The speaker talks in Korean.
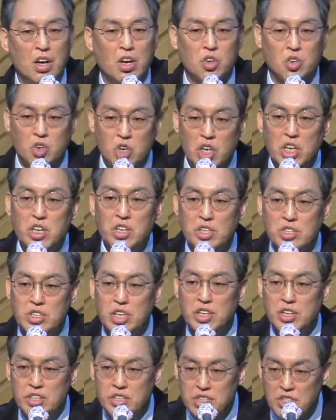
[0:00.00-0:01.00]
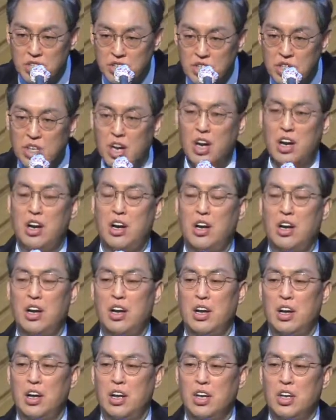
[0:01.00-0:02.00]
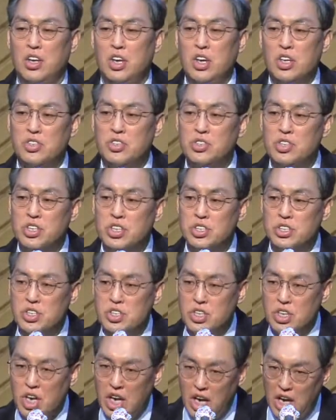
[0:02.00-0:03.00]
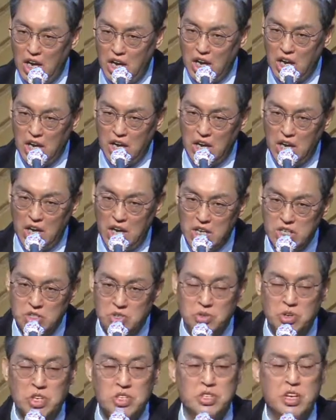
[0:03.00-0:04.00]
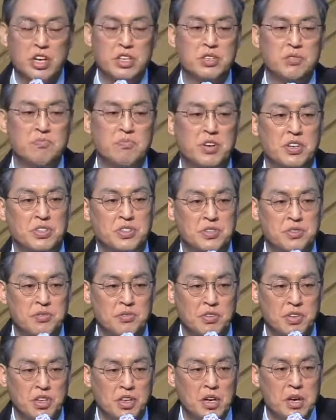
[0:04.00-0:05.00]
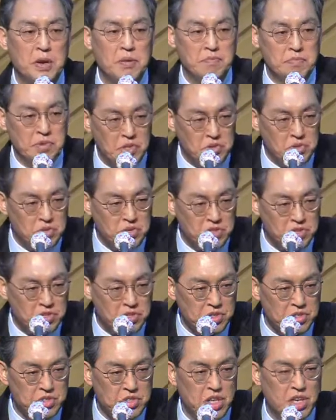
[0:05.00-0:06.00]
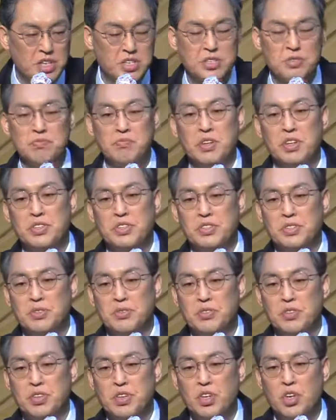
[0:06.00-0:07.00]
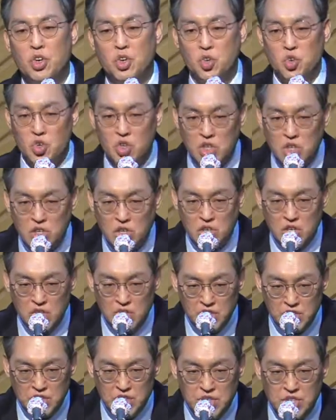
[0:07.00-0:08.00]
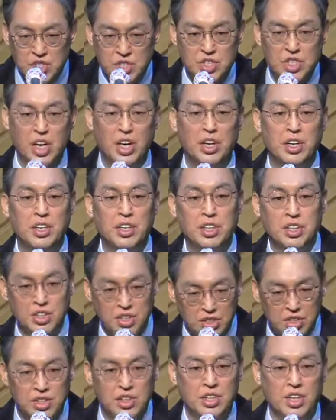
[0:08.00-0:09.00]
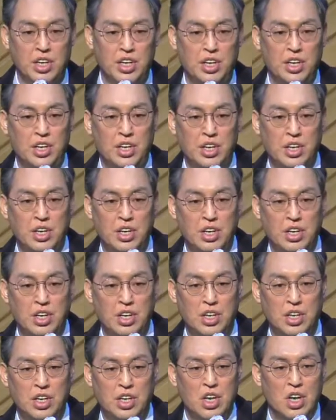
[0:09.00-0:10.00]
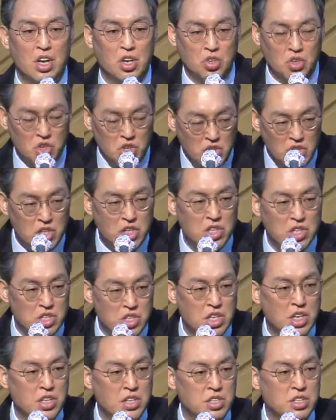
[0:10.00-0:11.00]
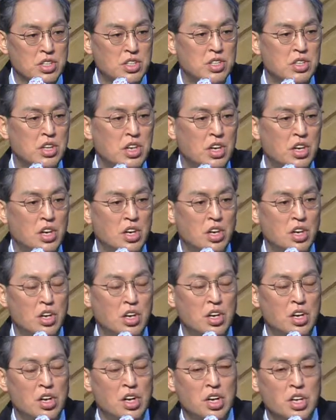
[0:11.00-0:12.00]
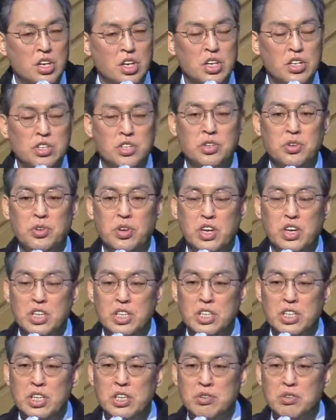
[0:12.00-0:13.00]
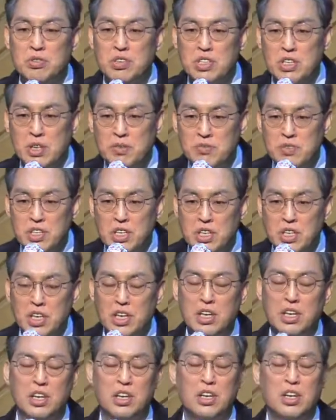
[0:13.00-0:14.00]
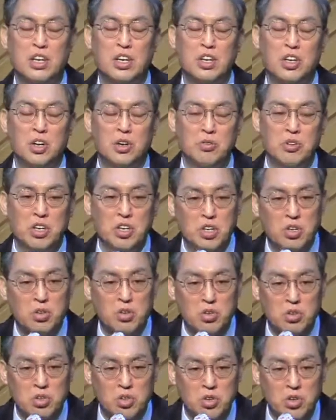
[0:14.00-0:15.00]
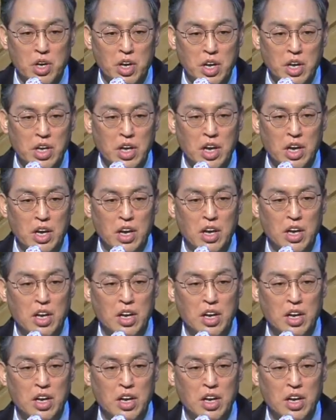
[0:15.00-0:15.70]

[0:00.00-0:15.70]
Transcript: 귀 있는 자는 들으라. 예수님께서 계속해서 하신 말씀. 비유를 들어서 하신 말씀. 귀 있는 자는 들으라. 귀 있는 자는 들으라. 계시록의 2장과 3장에 여러분 일곱 교회에